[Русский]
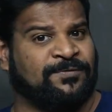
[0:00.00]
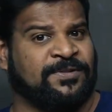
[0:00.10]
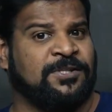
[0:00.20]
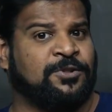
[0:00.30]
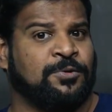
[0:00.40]

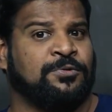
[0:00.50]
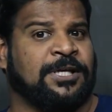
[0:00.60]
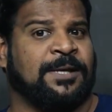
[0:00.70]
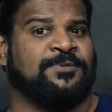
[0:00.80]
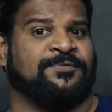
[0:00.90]
Пока мы
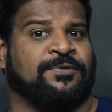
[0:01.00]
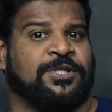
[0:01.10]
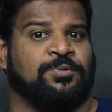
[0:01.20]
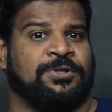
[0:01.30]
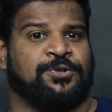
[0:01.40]
видели
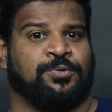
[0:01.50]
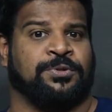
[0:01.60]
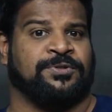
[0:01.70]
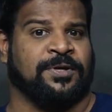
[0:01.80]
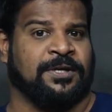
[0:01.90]
только два
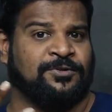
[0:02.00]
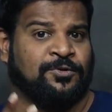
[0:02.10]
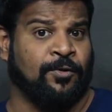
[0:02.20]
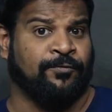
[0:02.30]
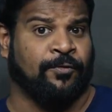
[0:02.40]
типа
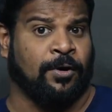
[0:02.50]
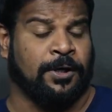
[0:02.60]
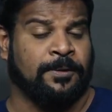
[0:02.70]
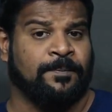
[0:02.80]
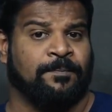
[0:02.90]
ритуальных
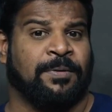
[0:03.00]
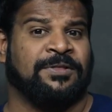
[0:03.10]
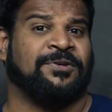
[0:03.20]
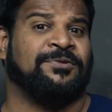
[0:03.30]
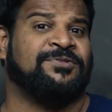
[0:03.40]

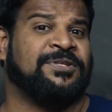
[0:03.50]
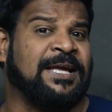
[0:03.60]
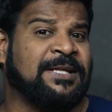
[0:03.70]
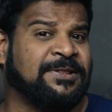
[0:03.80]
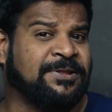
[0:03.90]
самоубийств.
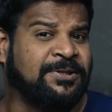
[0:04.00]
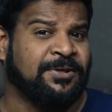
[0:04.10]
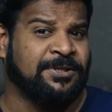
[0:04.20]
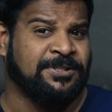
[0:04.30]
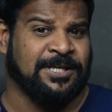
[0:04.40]

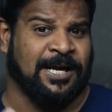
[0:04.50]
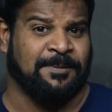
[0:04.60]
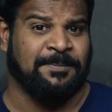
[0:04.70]
Но есть и